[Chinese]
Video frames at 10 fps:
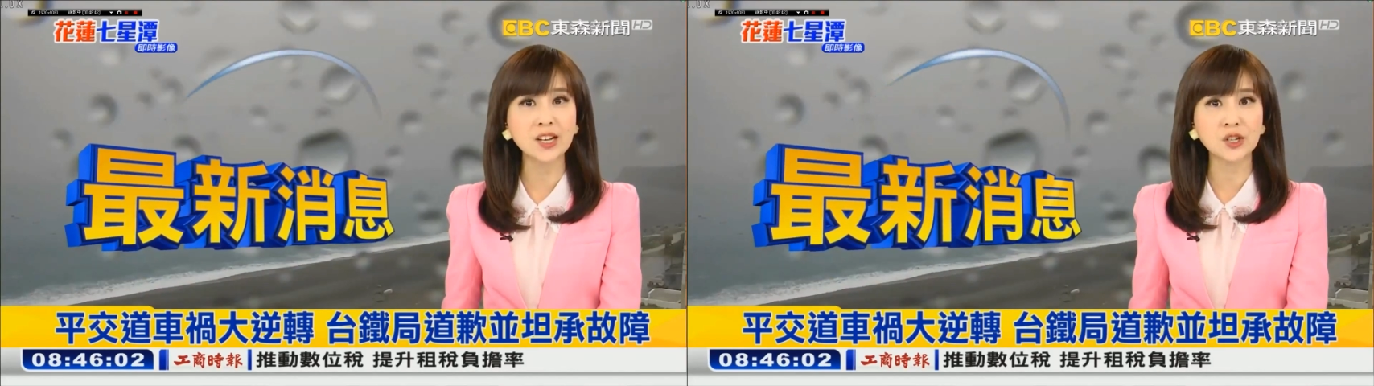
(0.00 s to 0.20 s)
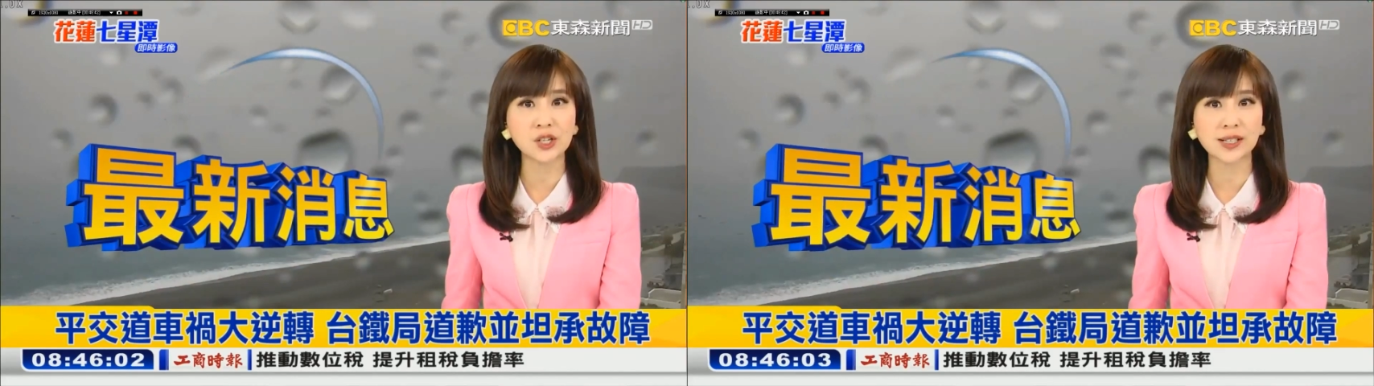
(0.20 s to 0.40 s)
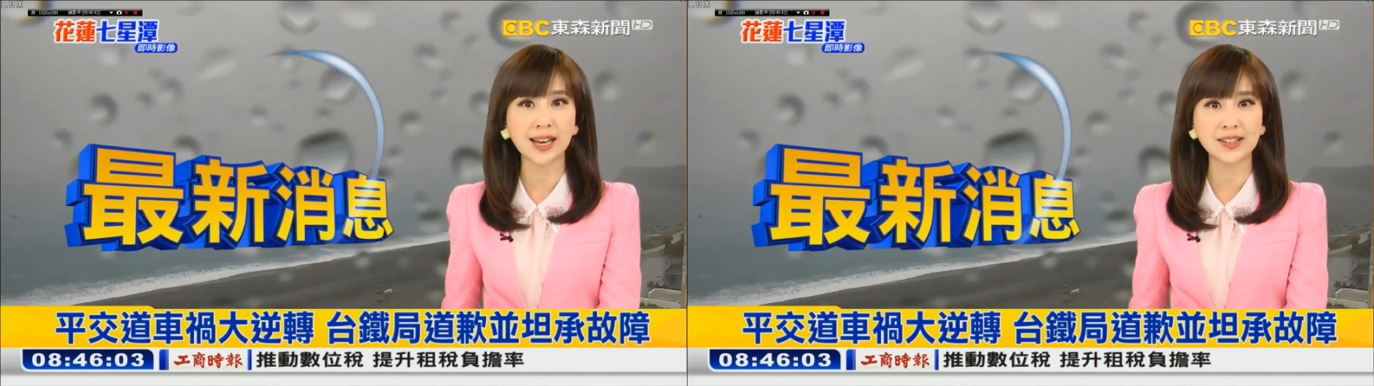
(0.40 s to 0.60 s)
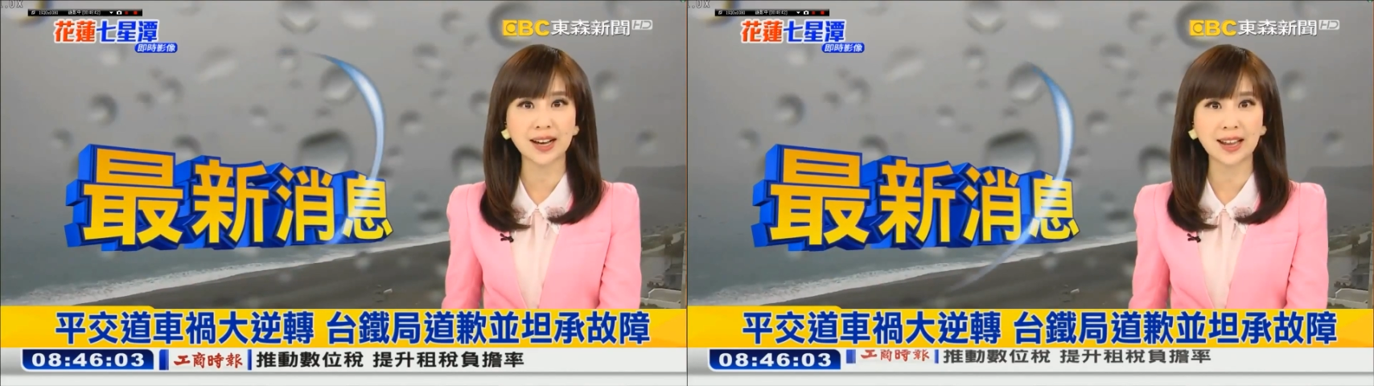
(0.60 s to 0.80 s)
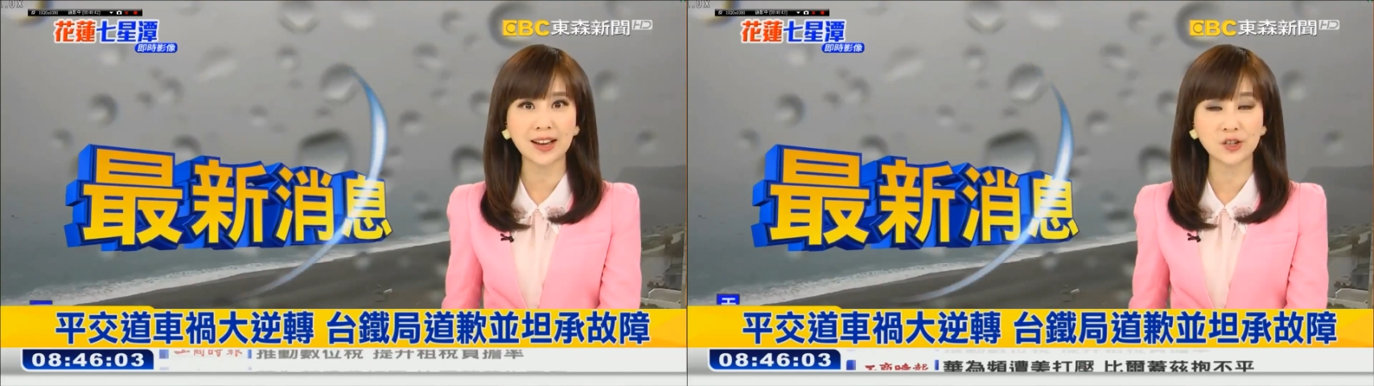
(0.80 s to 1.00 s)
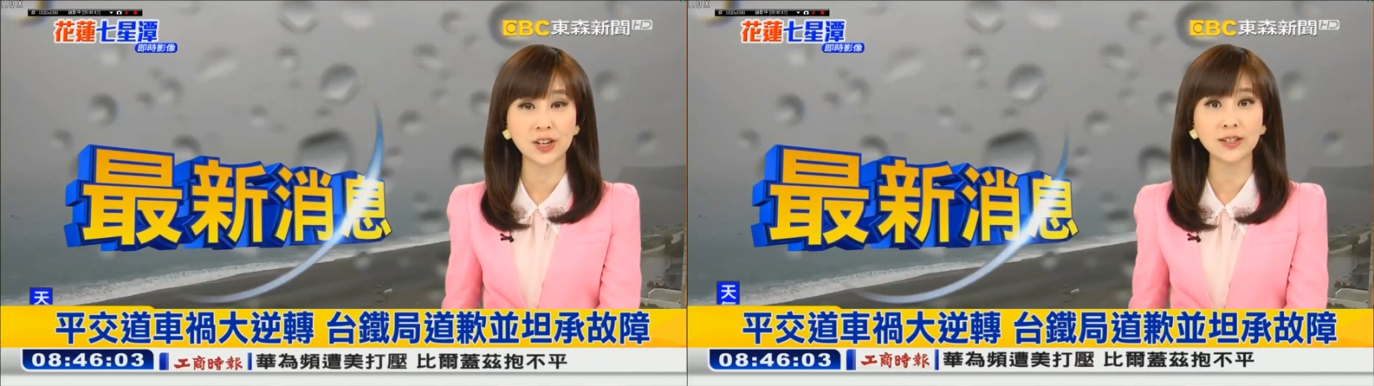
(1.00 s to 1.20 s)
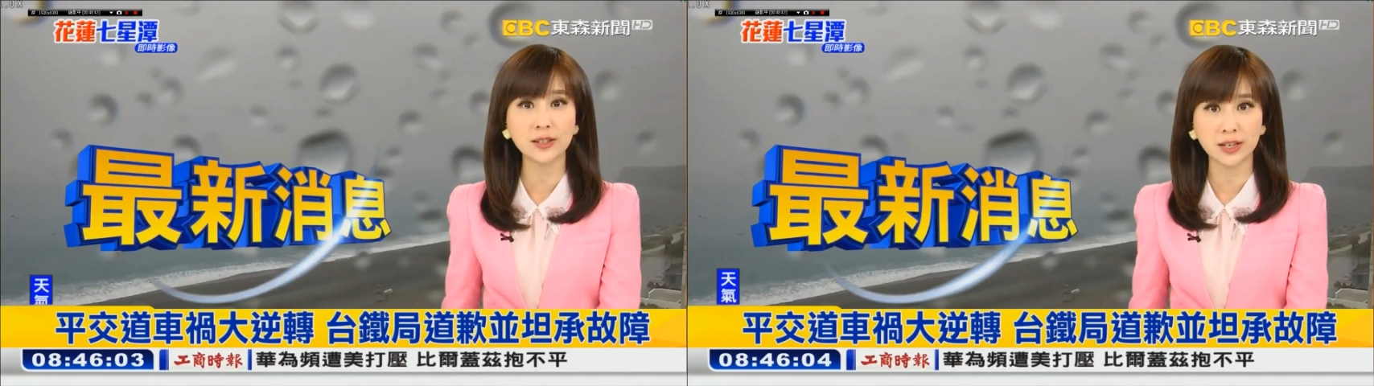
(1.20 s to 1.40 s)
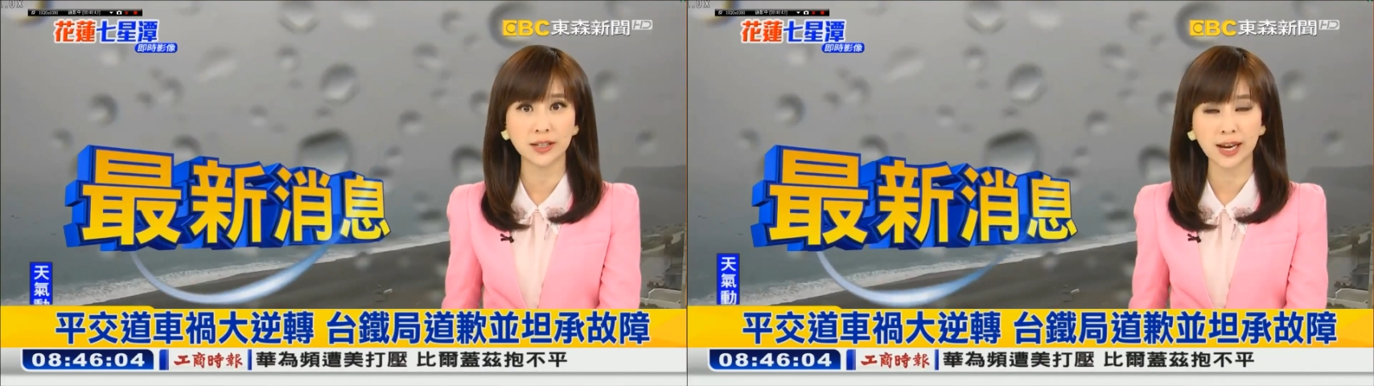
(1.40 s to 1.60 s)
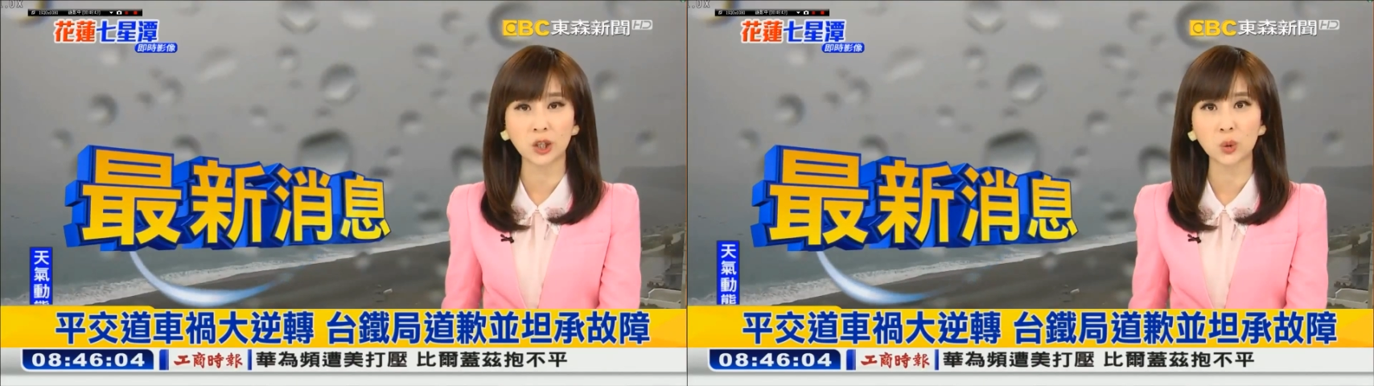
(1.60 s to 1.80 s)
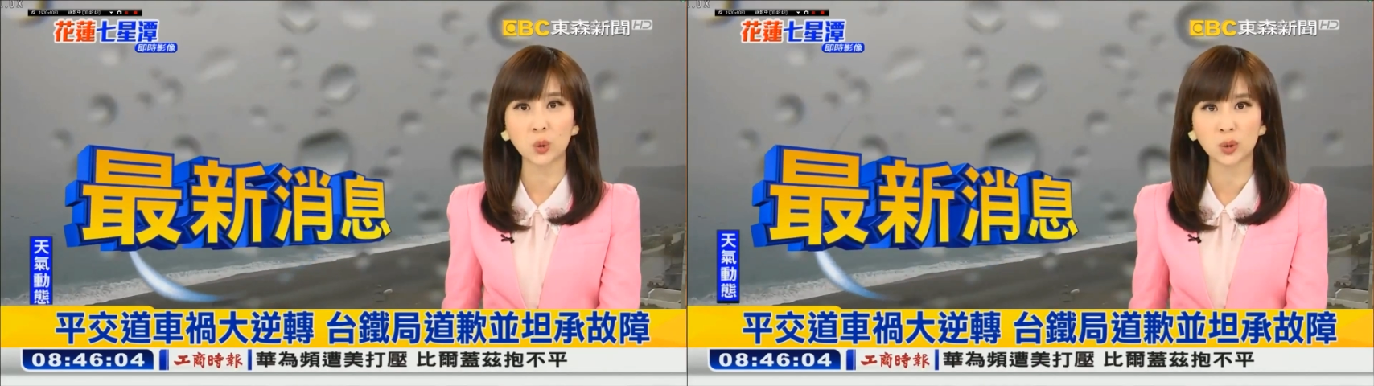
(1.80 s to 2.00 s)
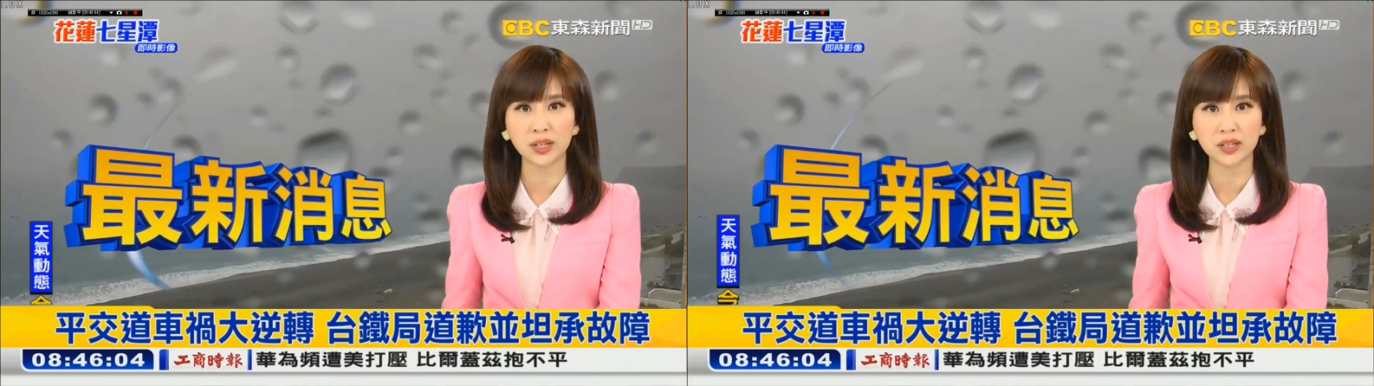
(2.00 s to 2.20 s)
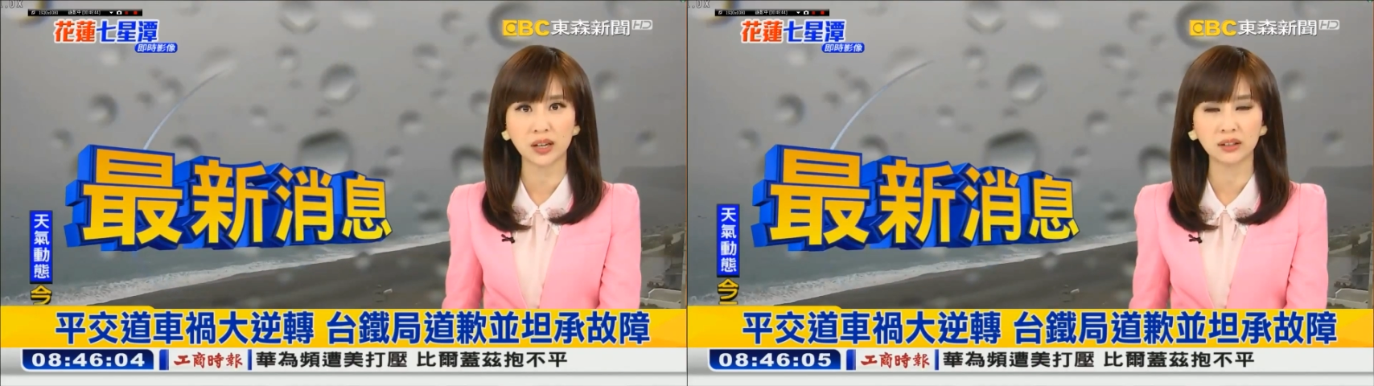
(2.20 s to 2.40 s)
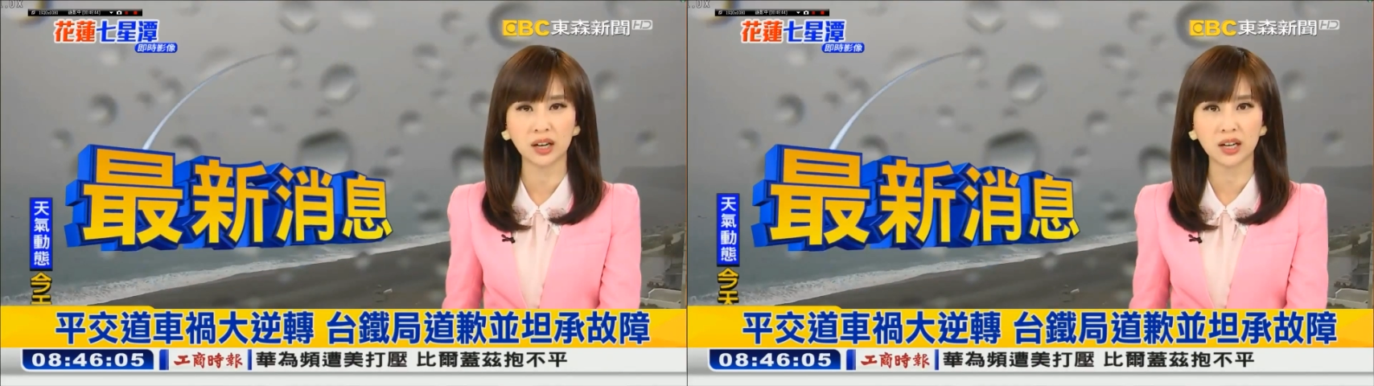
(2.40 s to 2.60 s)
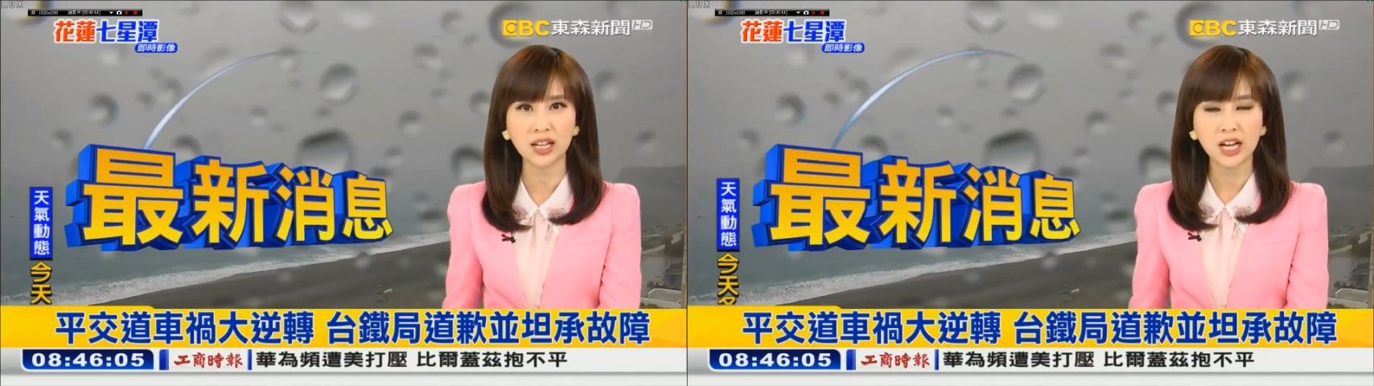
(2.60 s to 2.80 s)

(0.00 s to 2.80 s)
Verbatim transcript: 驶是在栅栏升起才通过平交道，